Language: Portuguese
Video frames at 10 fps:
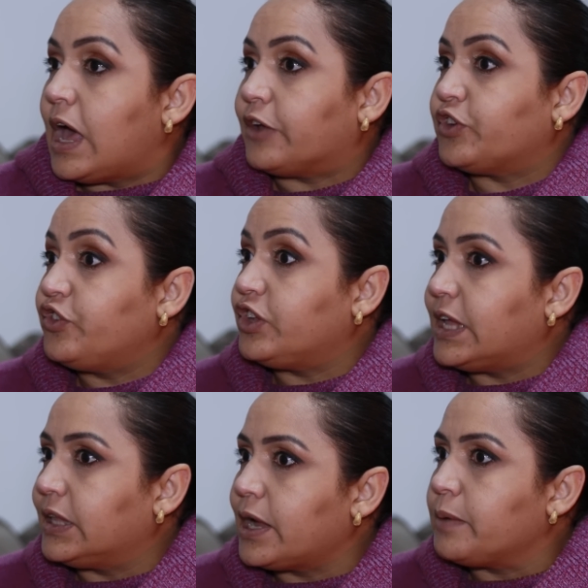A gente
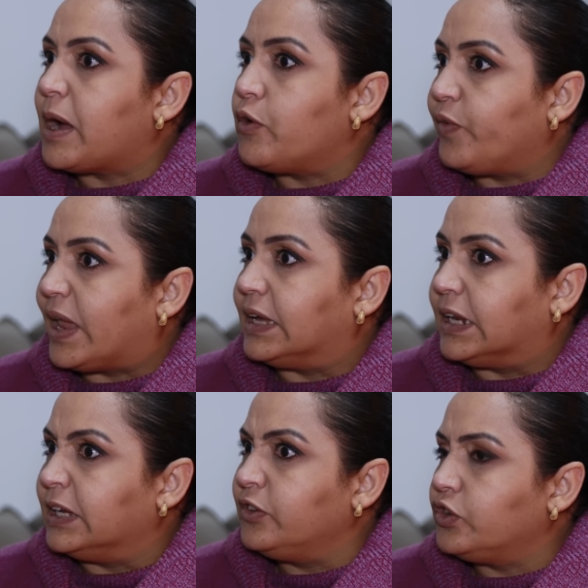tenta armar um
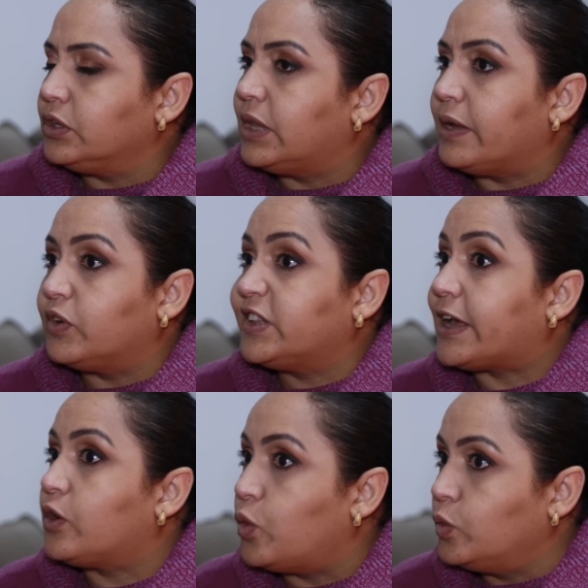flagrante. Daí
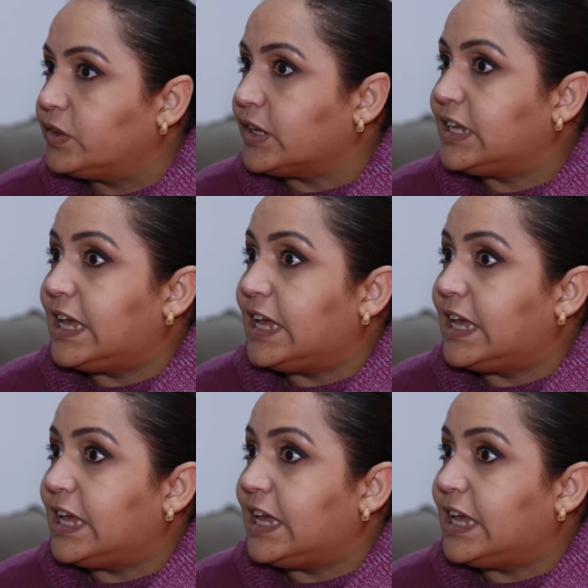você acusa